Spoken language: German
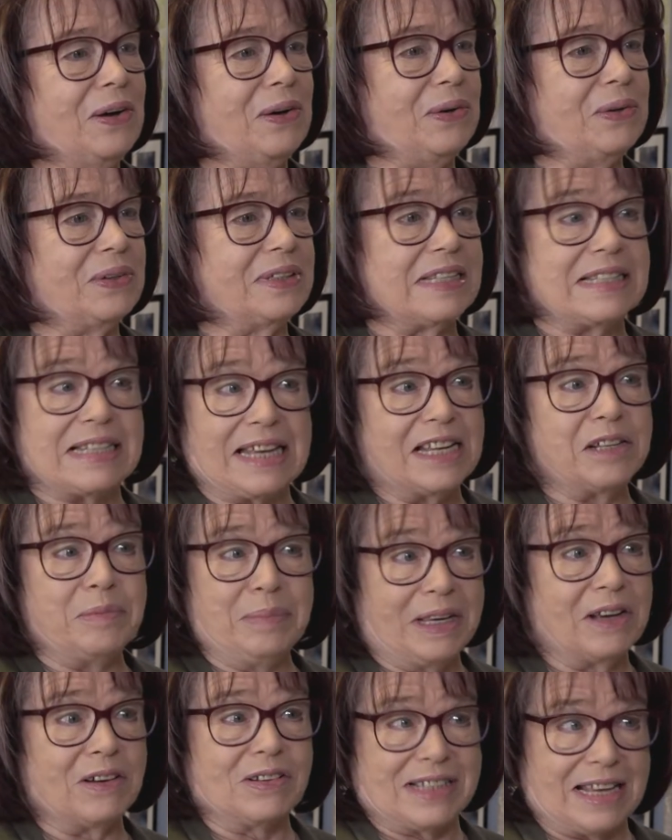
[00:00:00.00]
und es regt
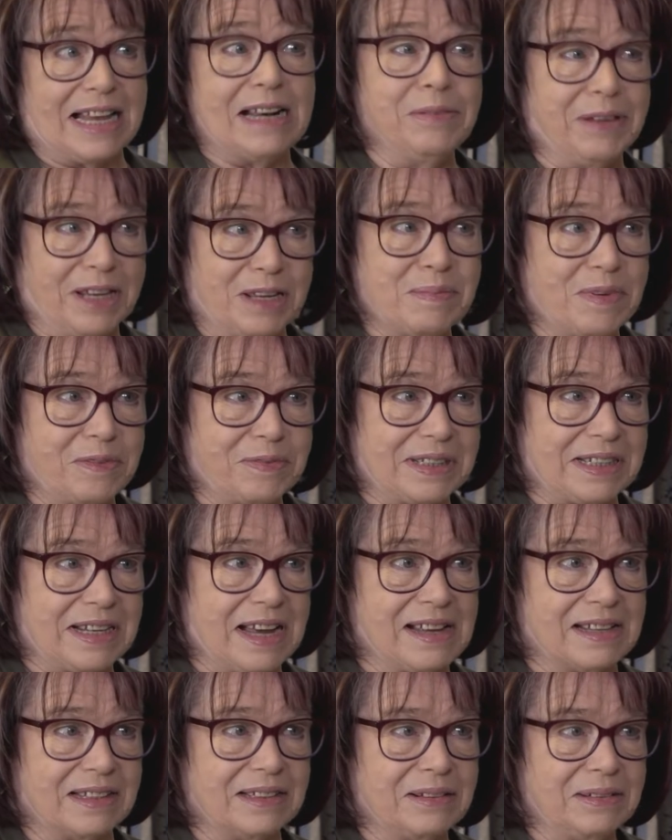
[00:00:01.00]
mich auch selber immer wieder
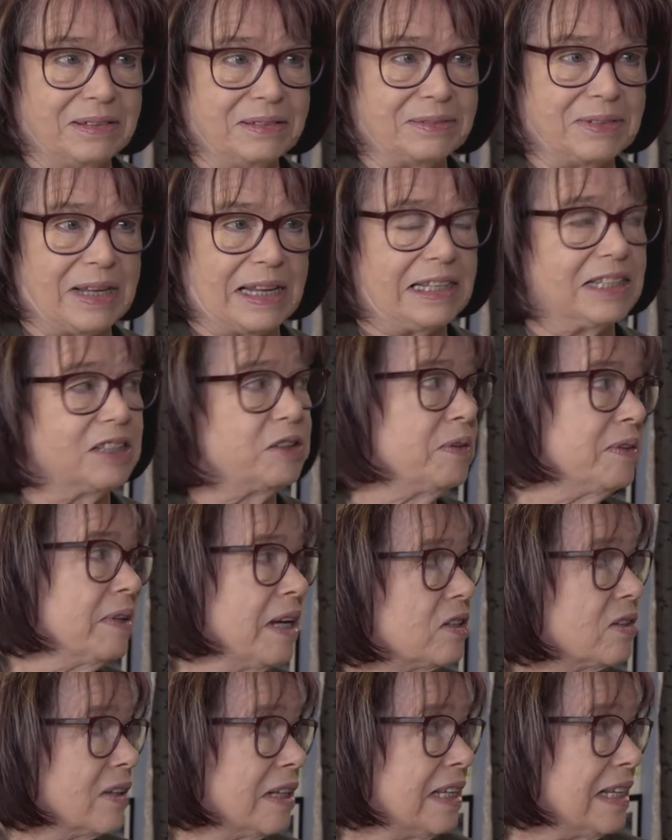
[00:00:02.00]
an, weil ich,
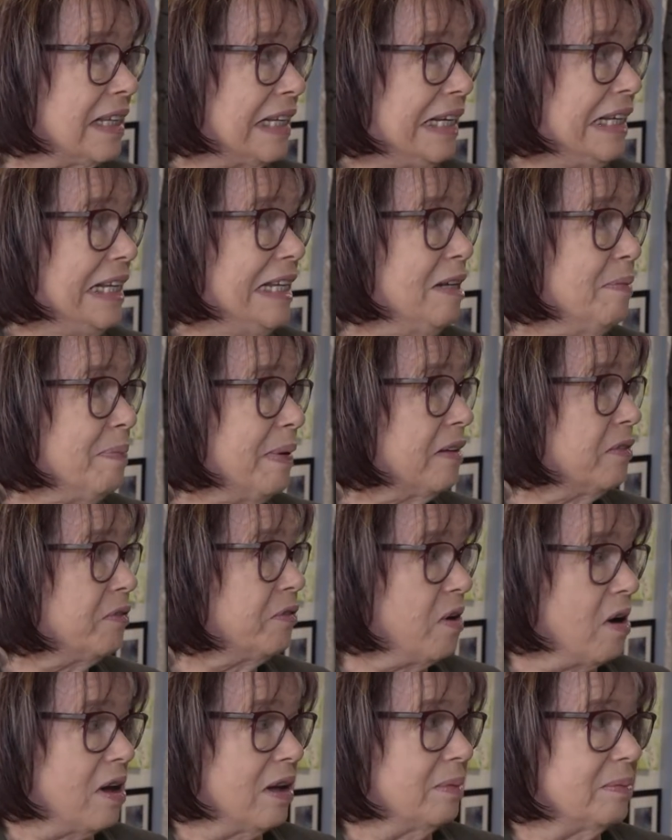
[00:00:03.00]
also ich liebe
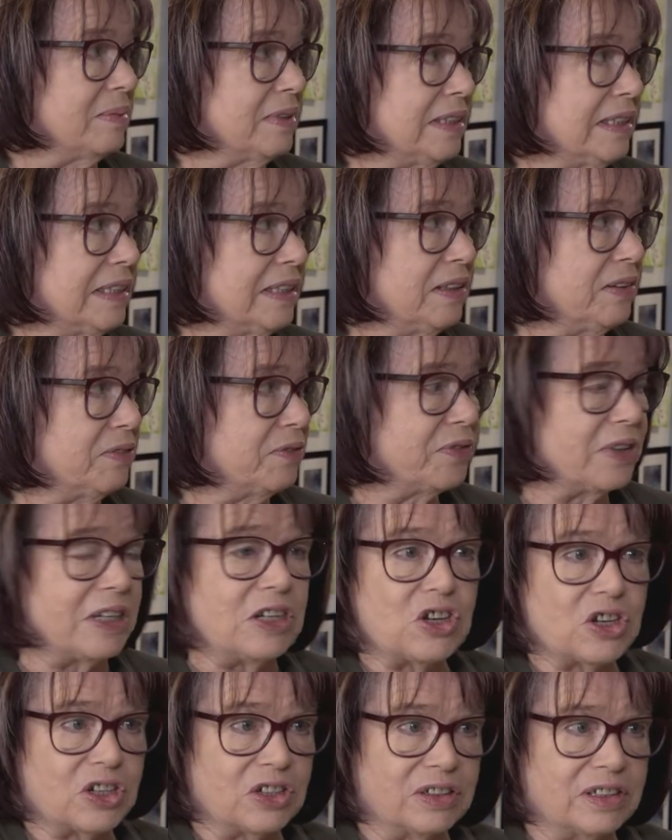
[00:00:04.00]
vor allem die
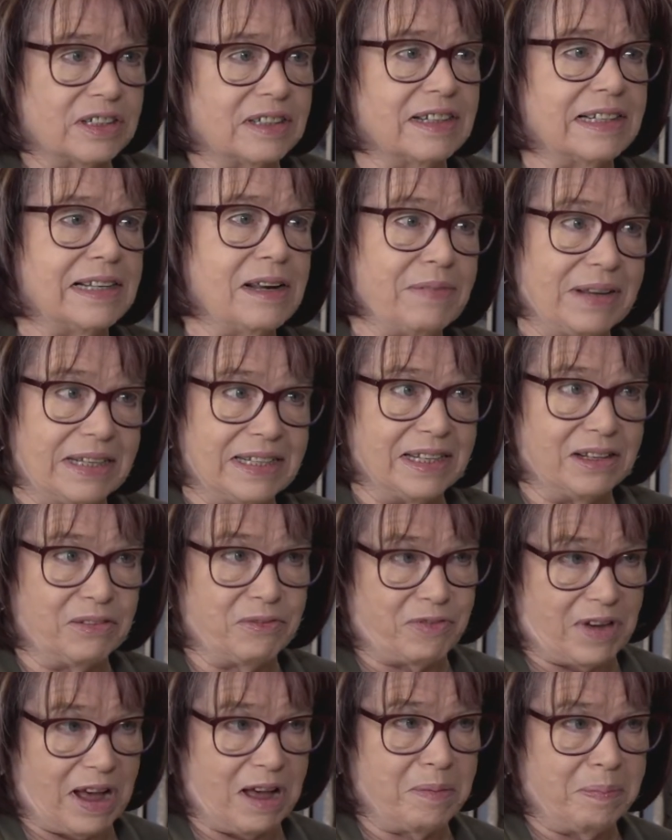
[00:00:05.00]
frischen, lebendigen
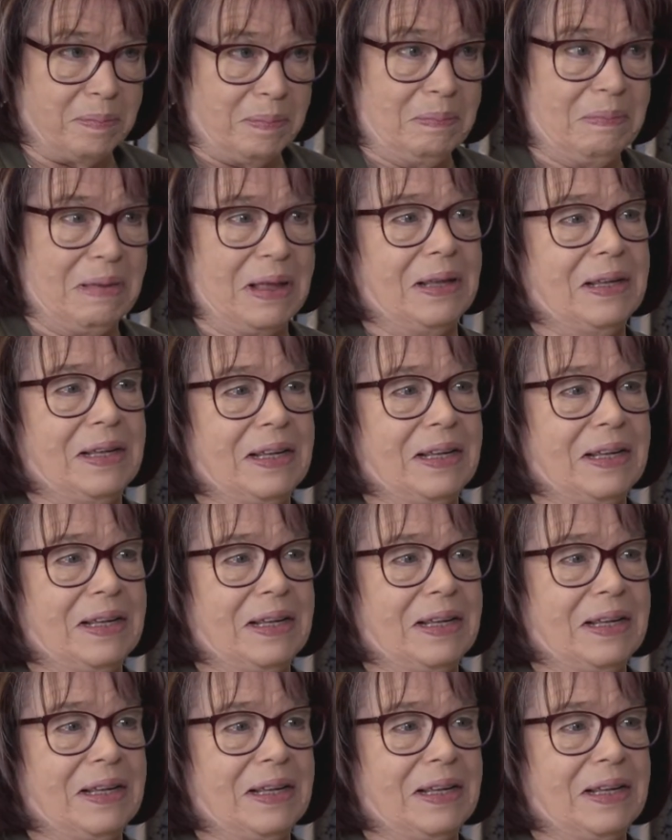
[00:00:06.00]
Farben,